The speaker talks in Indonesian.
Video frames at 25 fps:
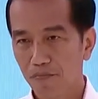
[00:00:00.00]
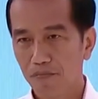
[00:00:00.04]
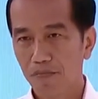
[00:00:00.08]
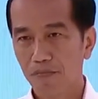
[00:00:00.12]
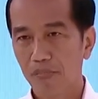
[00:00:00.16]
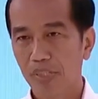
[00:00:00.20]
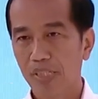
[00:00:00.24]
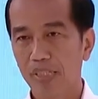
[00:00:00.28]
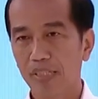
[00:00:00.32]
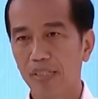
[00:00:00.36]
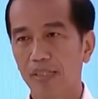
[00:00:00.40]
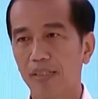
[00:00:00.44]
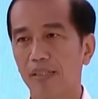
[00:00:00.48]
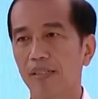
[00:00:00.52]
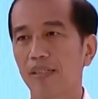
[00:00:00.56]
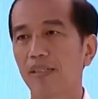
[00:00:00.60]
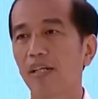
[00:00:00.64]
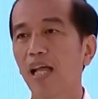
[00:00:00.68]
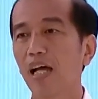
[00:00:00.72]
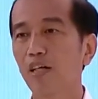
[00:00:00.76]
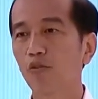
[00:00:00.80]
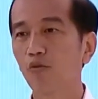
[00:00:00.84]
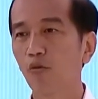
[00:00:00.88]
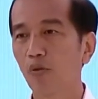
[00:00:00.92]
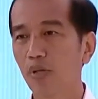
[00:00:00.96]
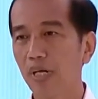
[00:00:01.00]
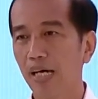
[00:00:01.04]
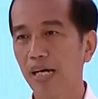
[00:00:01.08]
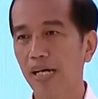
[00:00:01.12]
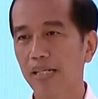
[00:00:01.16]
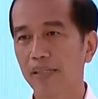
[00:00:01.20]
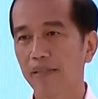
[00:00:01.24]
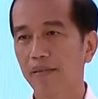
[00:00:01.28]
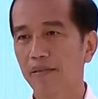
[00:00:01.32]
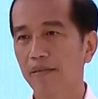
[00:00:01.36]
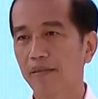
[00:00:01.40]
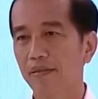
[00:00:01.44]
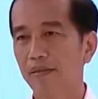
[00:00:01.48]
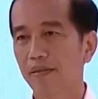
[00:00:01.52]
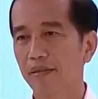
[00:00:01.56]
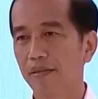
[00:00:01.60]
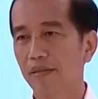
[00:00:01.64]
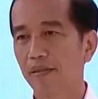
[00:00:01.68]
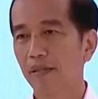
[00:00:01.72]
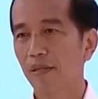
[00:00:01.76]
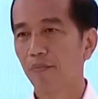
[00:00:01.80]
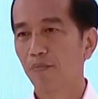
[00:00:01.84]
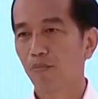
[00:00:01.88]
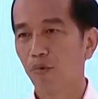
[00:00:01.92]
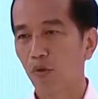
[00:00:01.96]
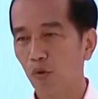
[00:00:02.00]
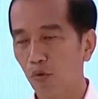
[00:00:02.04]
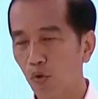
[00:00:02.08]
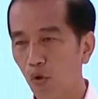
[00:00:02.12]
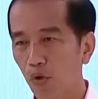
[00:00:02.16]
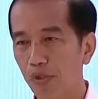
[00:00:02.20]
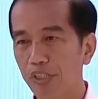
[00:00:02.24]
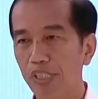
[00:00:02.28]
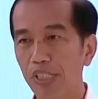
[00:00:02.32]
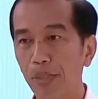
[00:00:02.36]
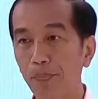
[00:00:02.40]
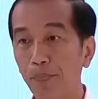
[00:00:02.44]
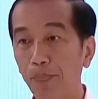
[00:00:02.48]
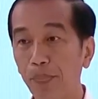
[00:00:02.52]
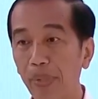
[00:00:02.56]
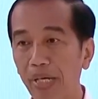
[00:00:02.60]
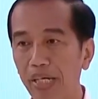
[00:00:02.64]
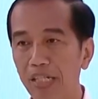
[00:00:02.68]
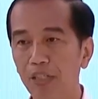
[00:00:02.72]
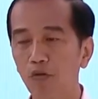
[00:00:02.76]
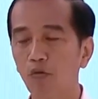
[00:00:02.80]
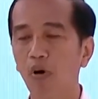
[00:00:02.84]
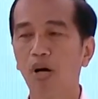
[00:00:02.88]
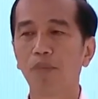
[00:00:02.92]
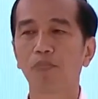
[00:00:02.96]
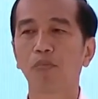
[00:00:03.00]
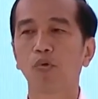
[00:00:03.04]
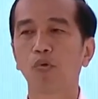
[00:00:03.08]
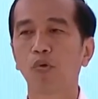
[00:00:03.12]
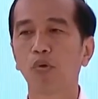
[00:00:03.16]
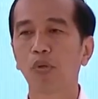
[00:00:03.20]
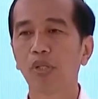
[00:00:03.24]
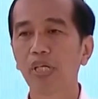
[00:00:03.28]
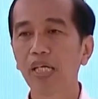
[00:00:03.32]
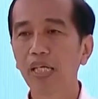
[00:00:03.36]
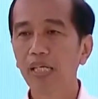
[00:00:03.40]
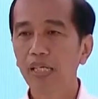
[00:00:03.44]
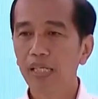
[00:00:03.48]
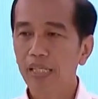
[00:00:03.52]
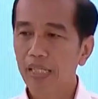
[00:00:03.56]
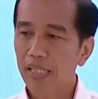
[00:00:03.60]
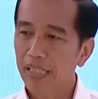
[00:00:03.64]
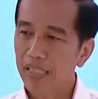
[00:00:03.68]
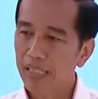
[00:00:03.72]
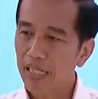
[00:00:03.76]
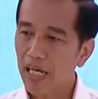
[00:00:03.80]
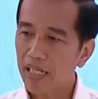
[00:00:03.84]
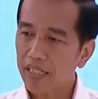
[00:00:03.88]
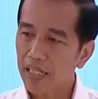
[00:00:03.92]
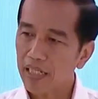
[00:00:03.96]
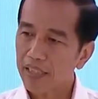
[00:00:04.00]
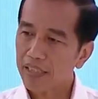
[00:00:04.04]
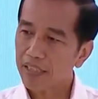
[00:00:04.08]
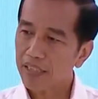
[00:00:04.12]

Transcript: melakukan produksi B20. Ini akan